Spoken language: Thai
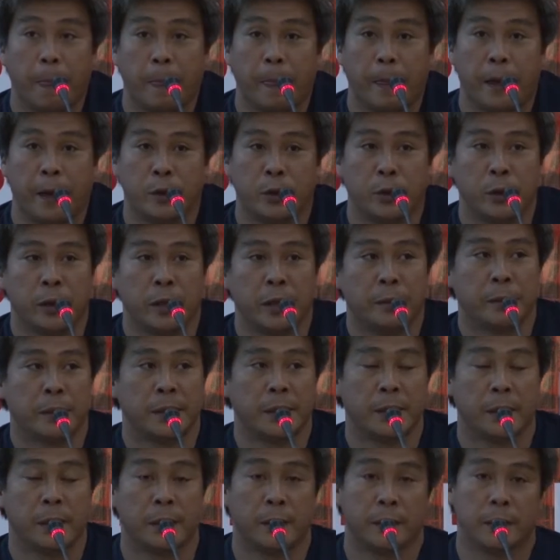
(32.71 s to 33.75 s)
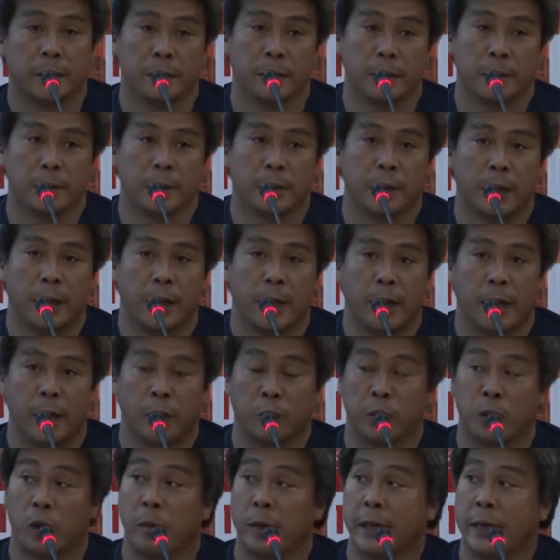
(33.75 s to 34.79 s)
แต่ช่วงนี้มันก็เรา
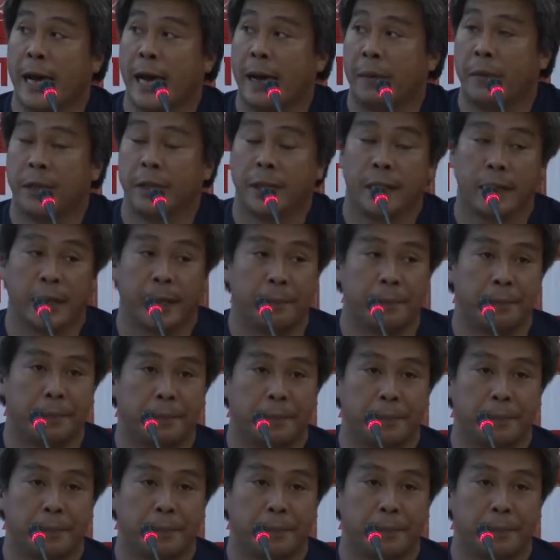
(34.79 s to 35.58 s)
ต้องพยายามที่จะเก็บ